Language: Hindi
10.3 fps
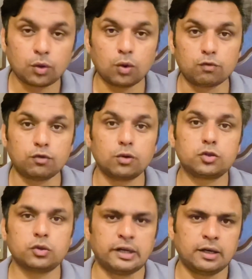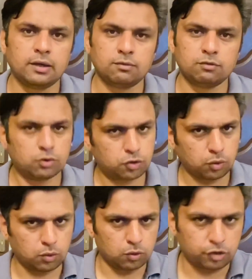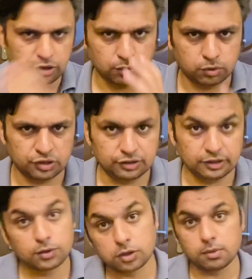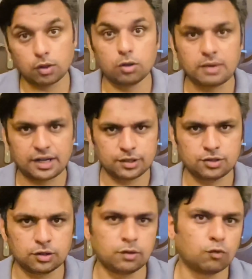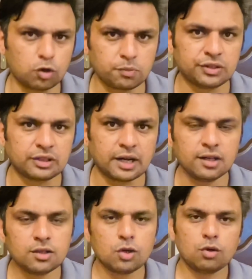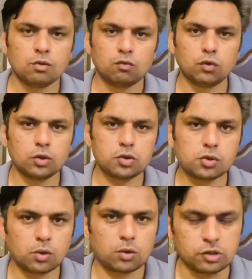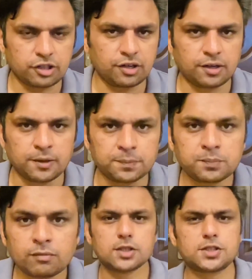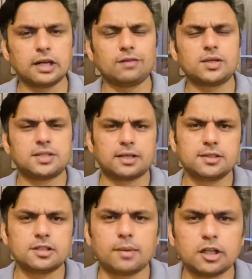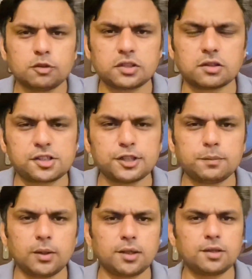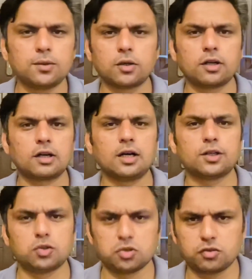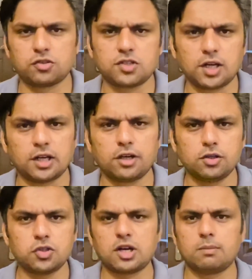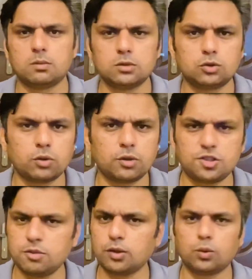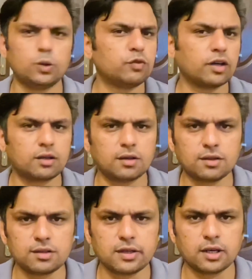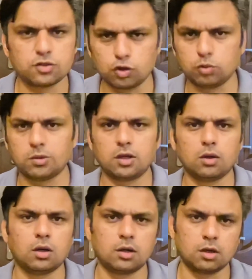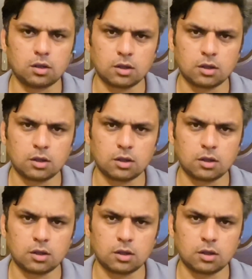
और वोट जो है वो चोरों लुटेरों को देती है उनके बगौल बाकी जिन्हें वोट मिलता है वो चोर लुटेरे हैं इसके अलावा सियासी जमातों पर तनकीद भी की उन्होंने कहा कि यूसुफ रजा गिलानी और शाह महमूद कुरेशी में कोई फ़र्क नहीं है असद उमर और